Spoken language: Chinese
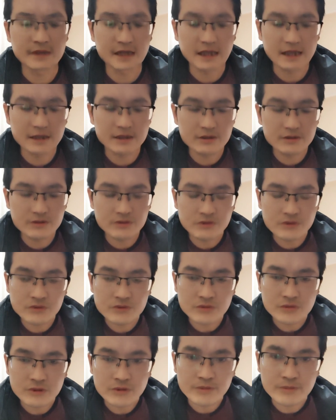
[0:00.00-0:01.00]
咱都
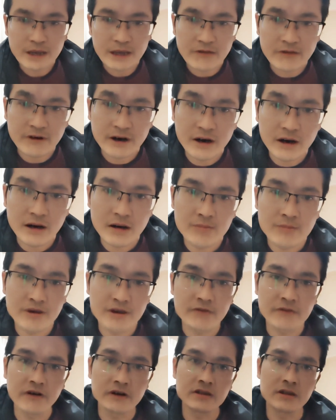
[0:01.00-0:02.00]
属于北方，
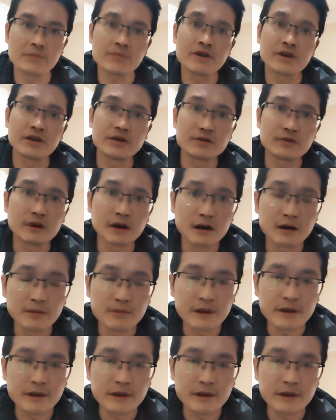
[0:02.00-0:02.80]
北方的品种啊，